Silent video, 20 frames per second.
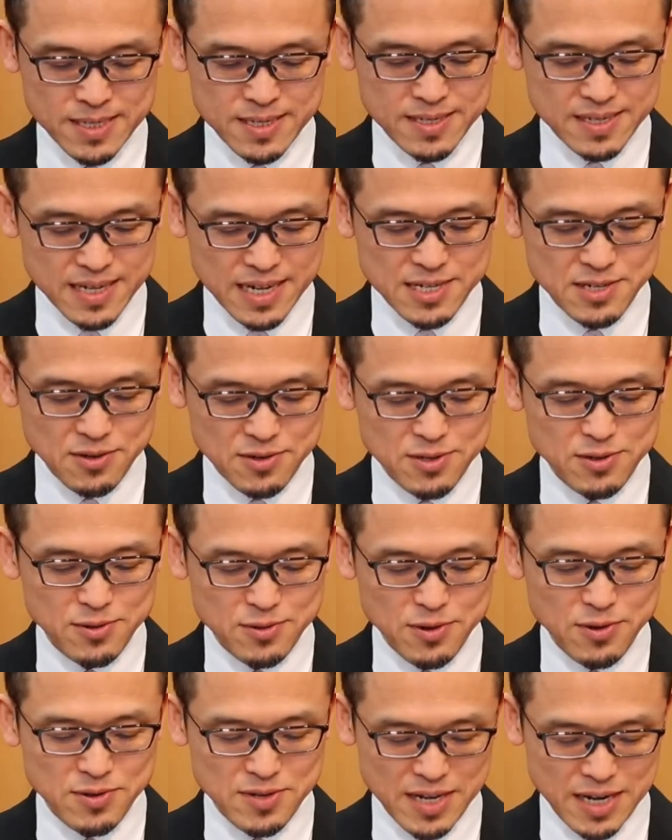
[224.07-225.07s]
最初にこ
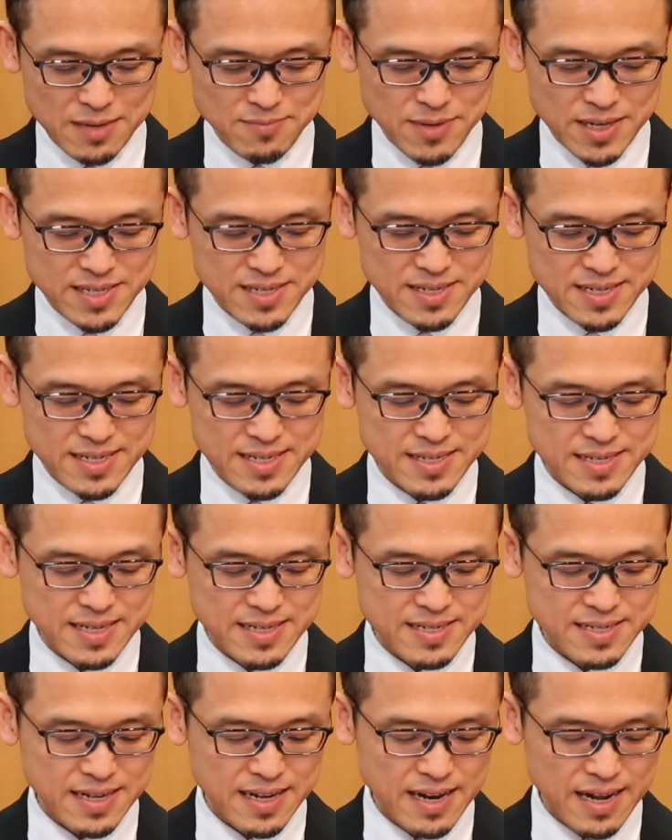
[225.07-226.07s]
のようにあります。1
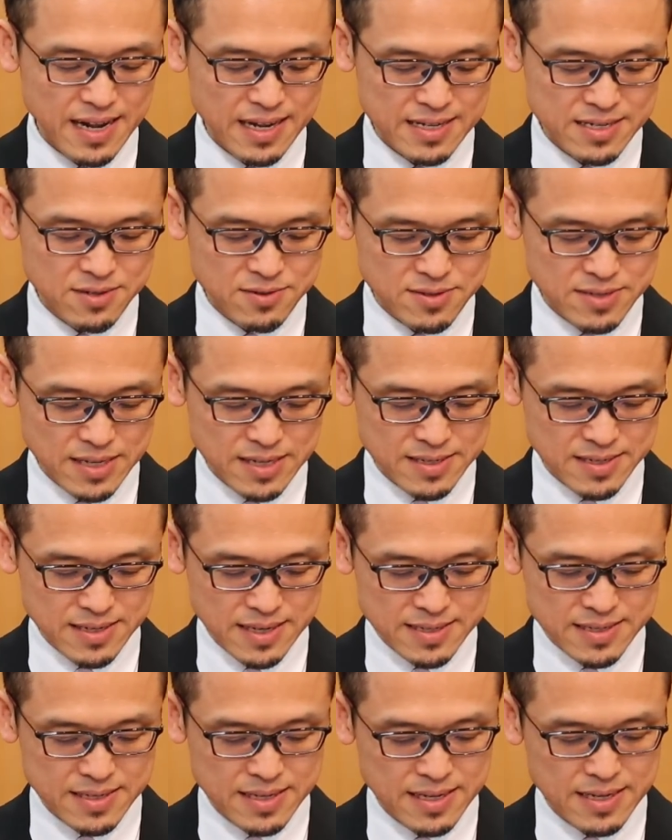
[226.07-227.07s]
節から4節
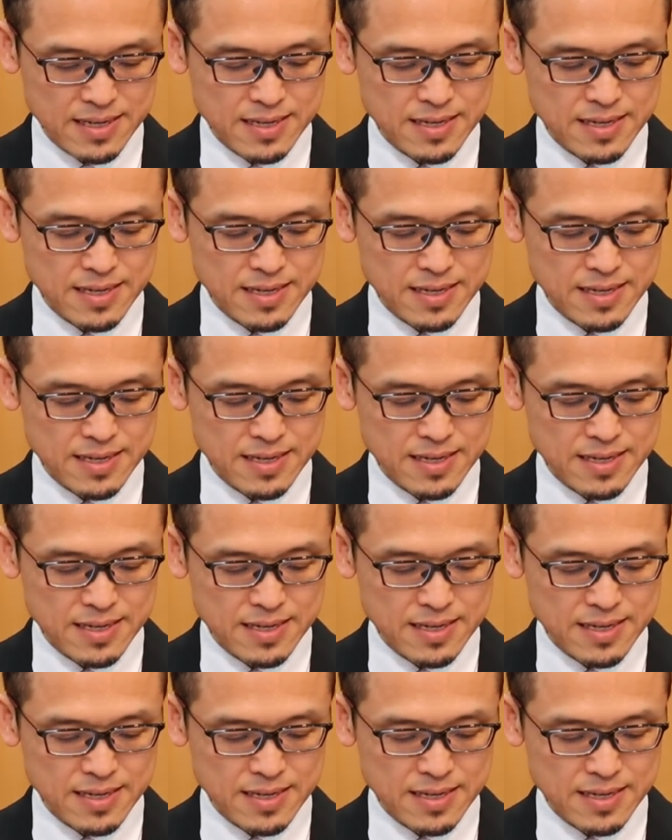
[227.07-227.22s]
です。